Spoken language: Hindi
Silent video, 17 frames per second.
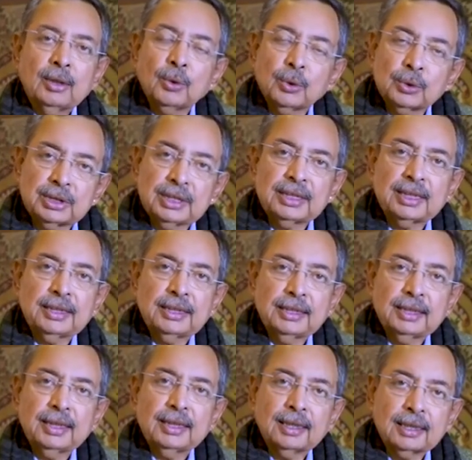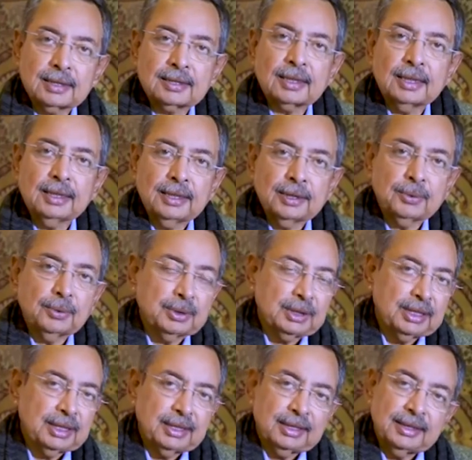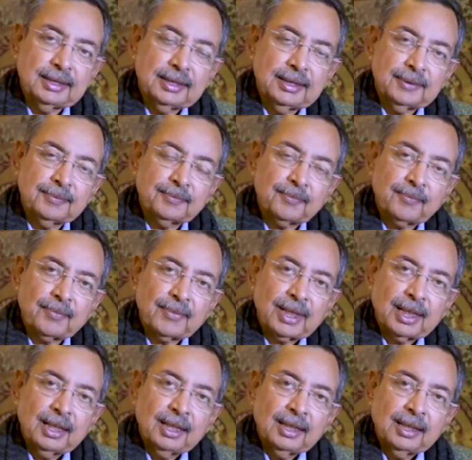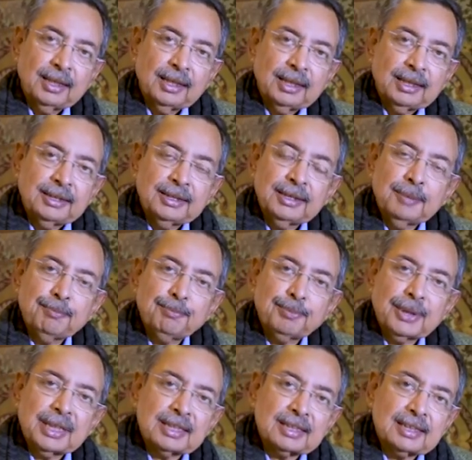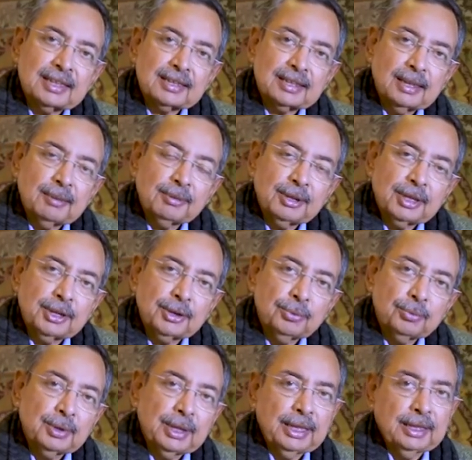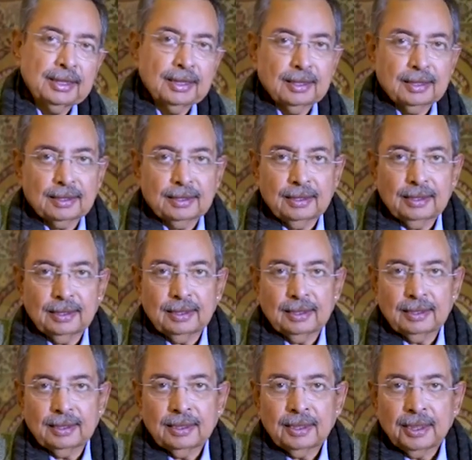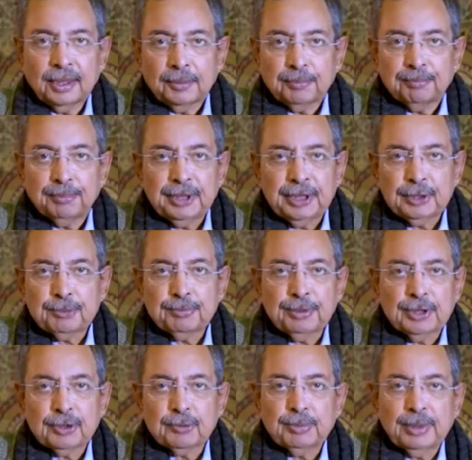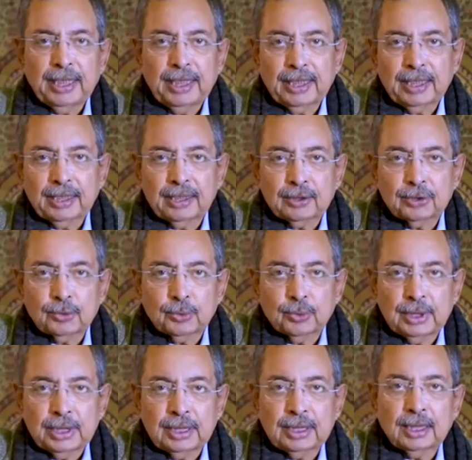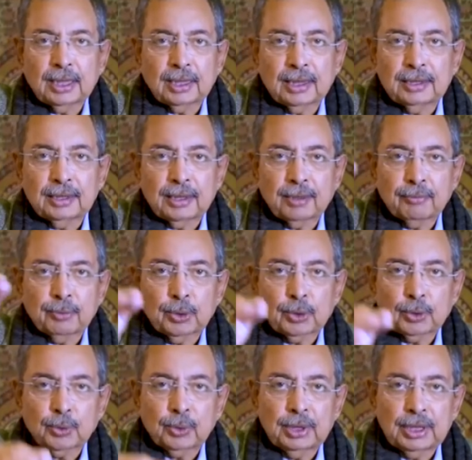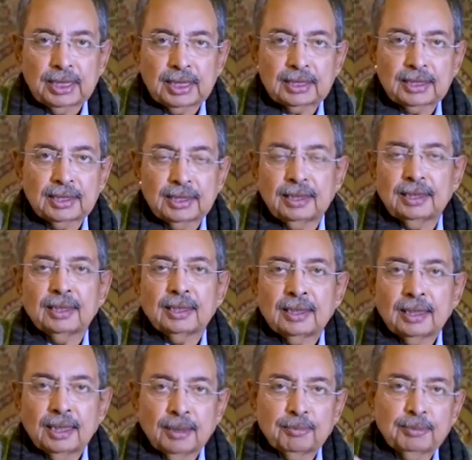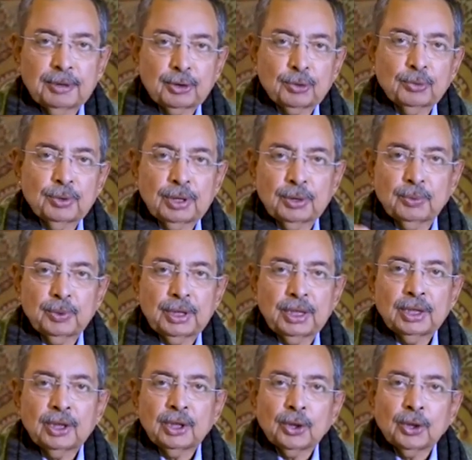होती रही हैं हर साल एक होती रही है ये प्रेस के सामने क्यों नहीं आ रहे हैं बीच बीच में एक चुनिंदा इंटरव्यूअर को ले लेते हैं अपने चुने हुए